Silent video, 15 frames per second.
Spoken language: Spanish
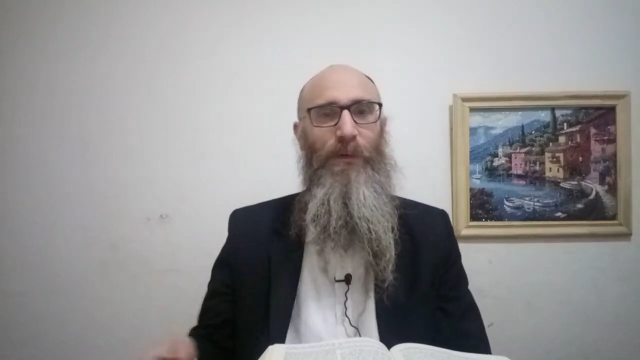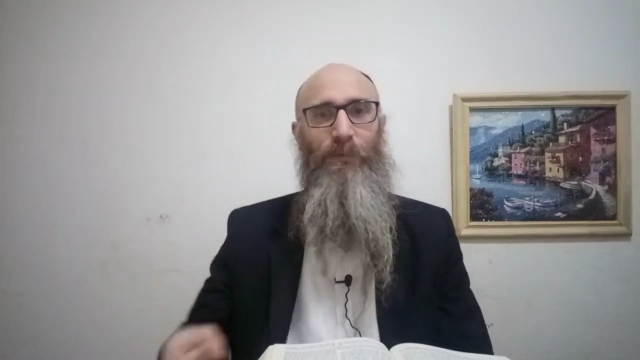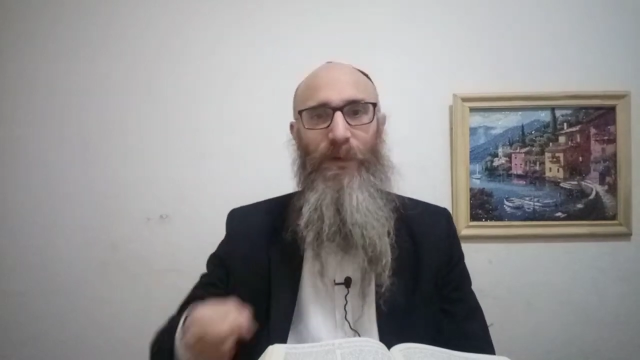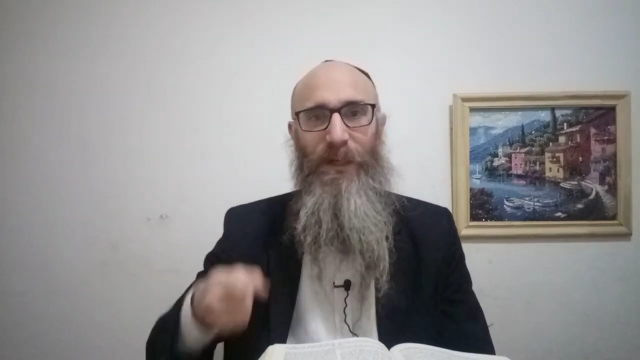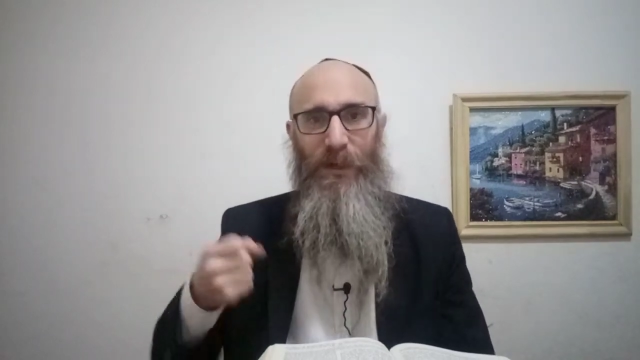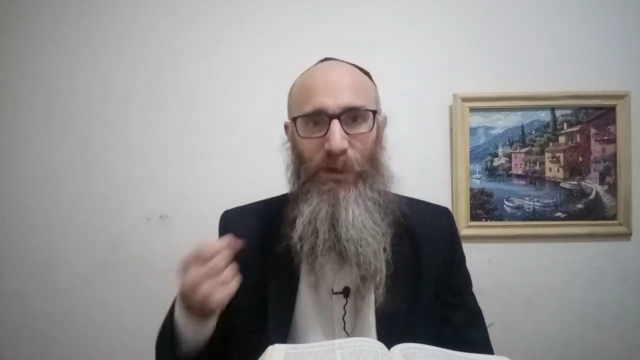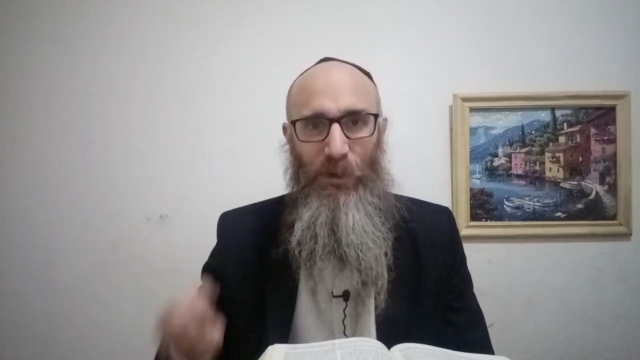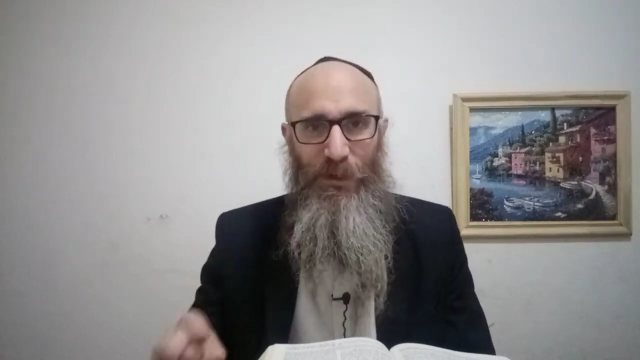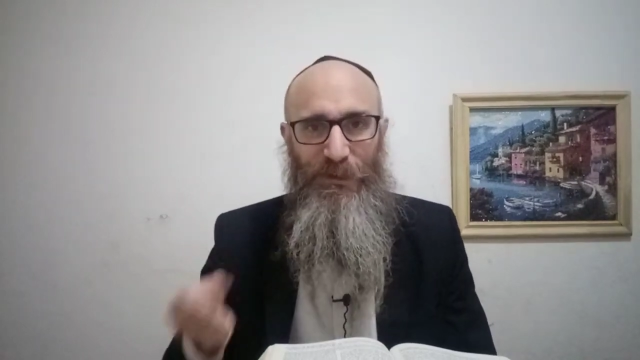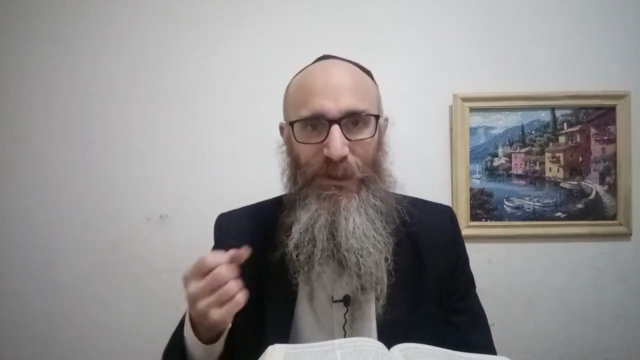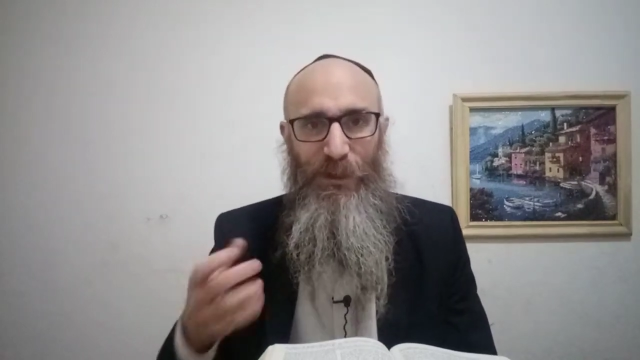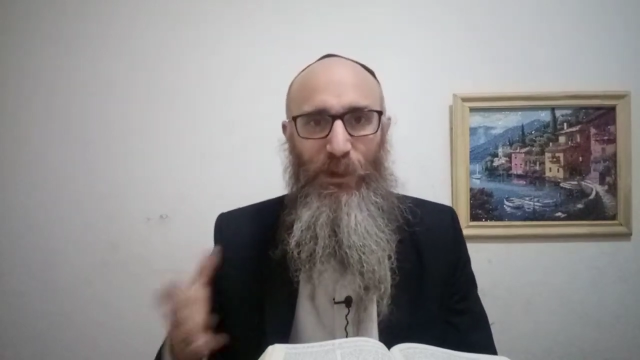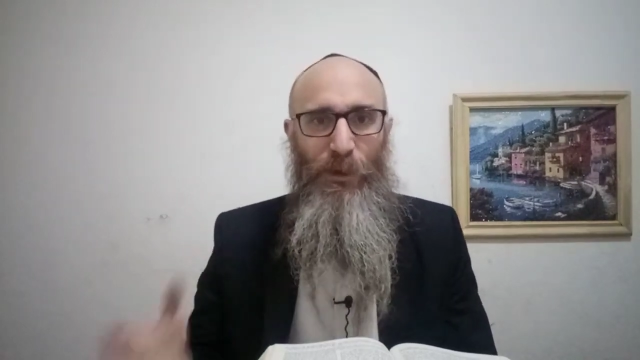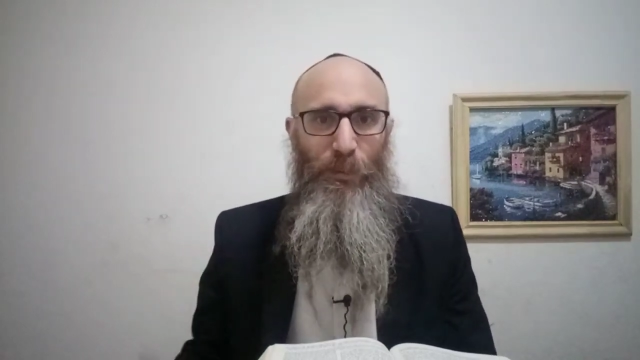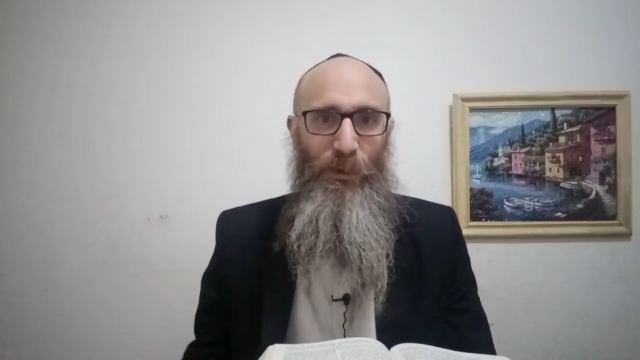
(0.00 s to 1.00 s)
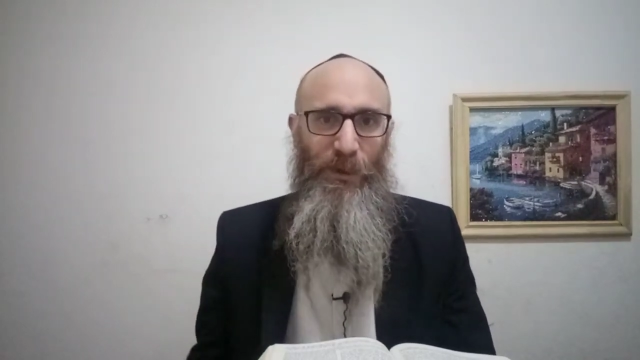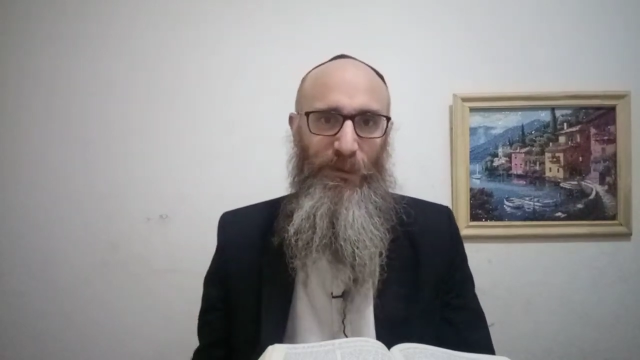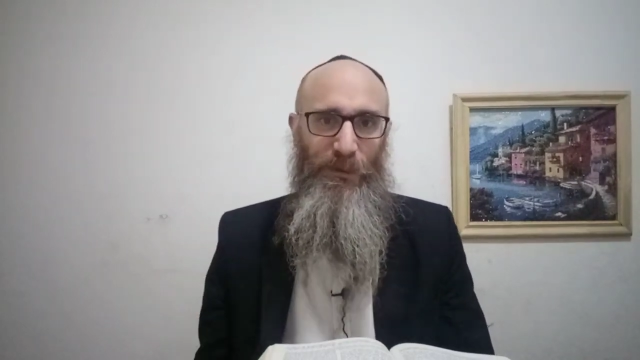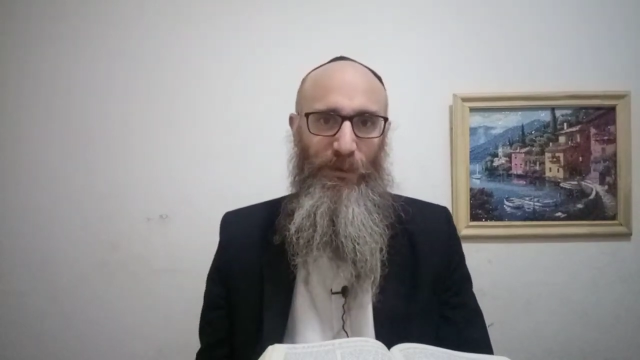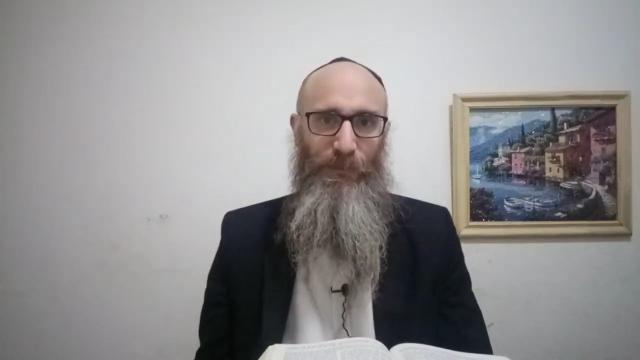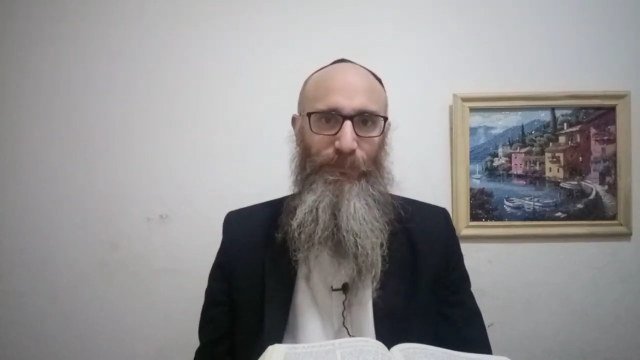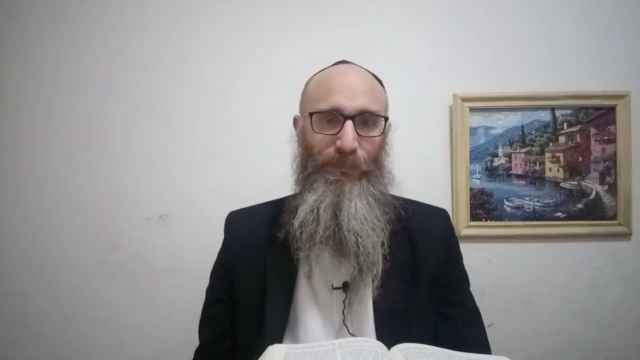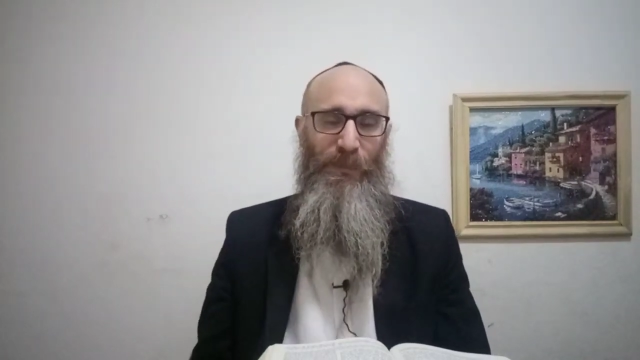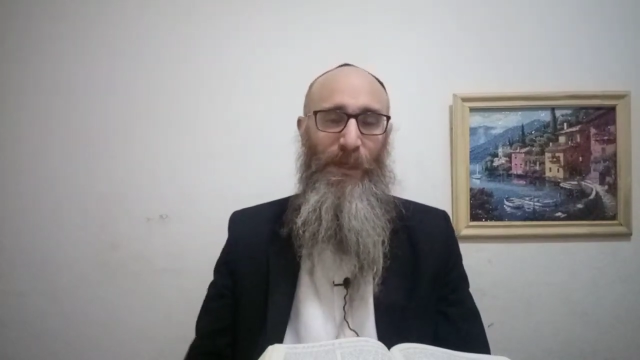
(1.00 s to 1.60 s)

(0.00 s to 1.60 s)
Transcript: fue la cosa y lo opuesto.